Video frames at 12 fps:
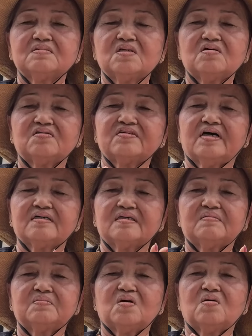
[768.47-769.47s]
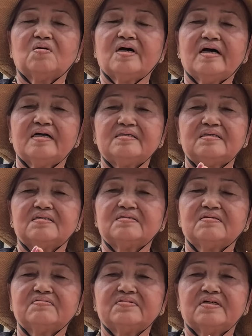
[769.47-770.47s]
Mô Phật Nam Mô A Di
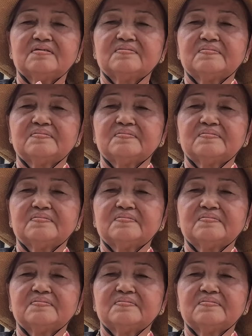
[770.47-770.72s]
Đà Phật